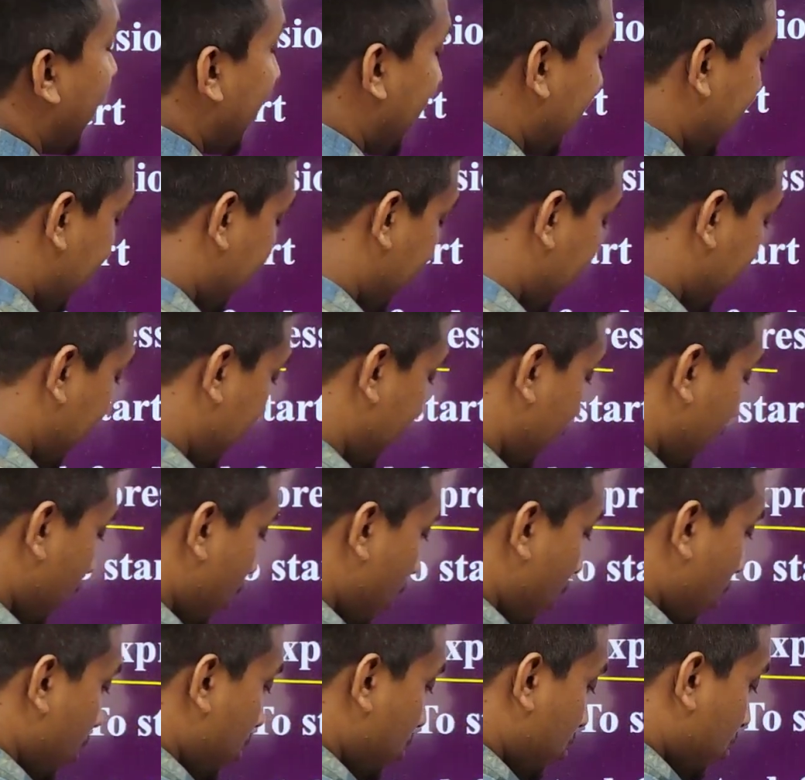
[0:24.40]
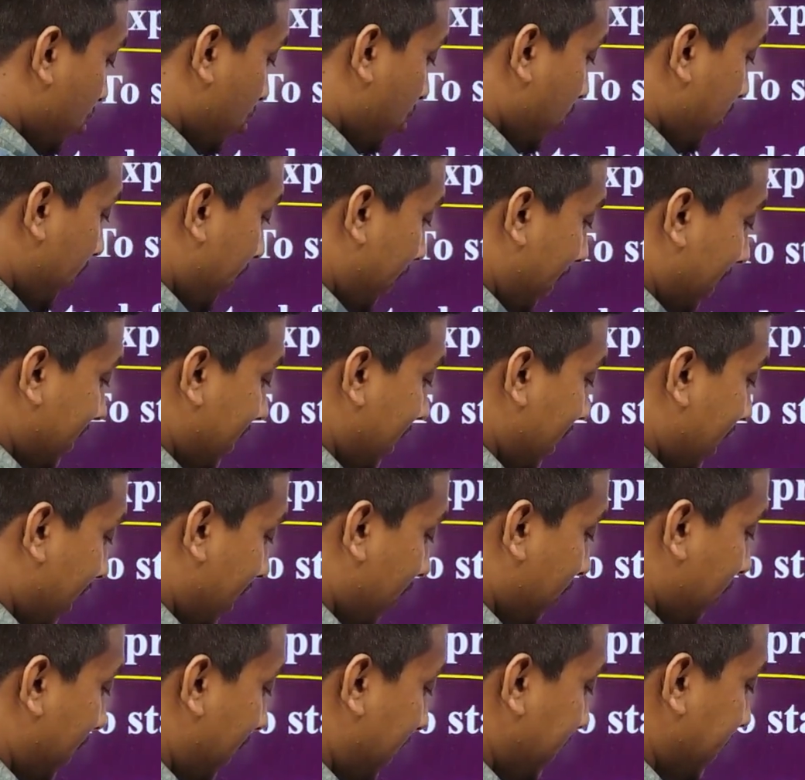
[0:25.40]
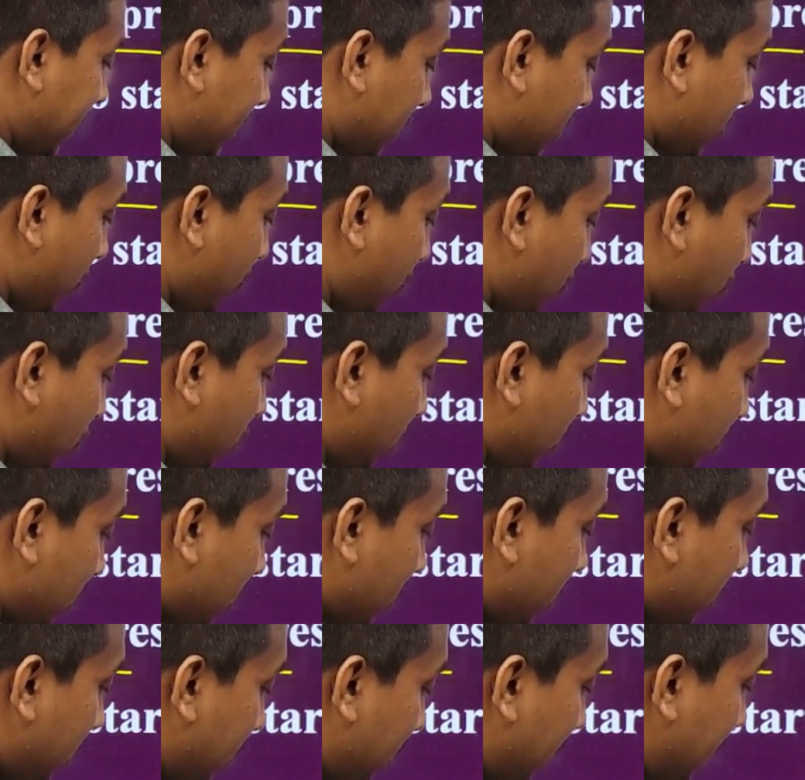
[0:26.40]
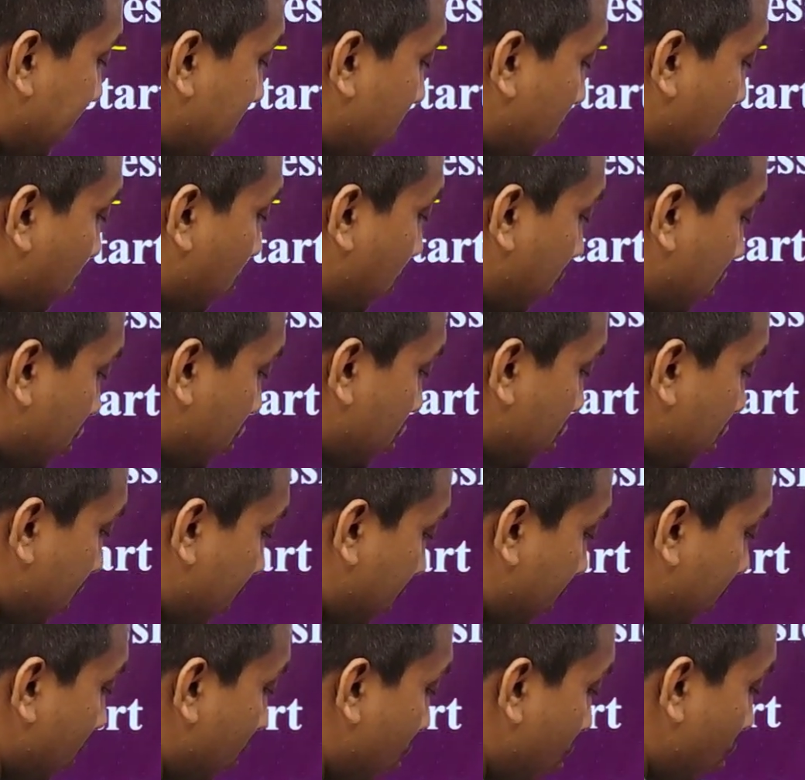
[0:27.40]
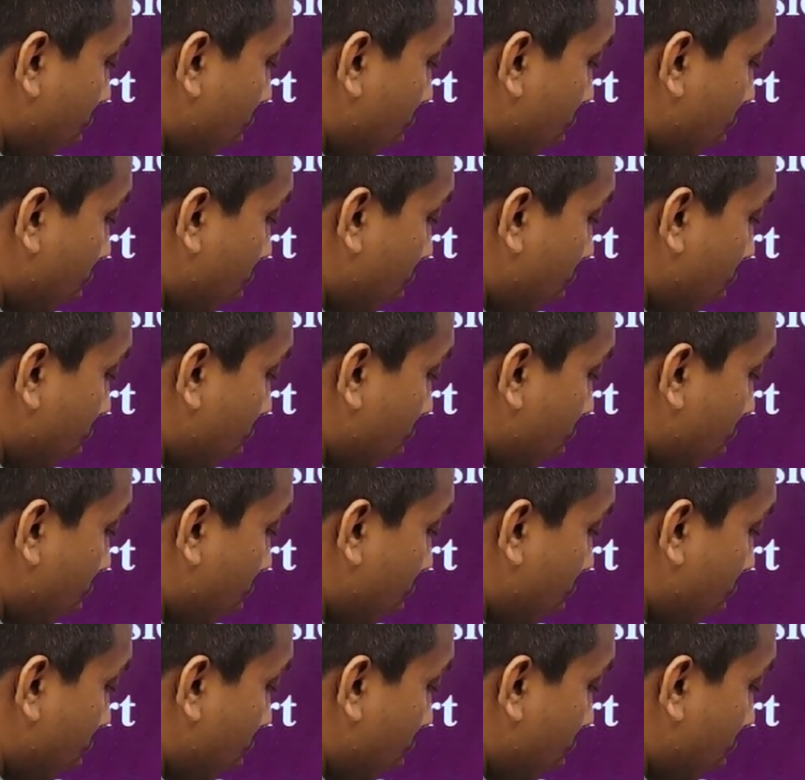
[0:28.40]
মানে কি সো তুমি মাথায় রাখবা এটা একটা ভুকিবলারি বেসড কোয়েশ্চেন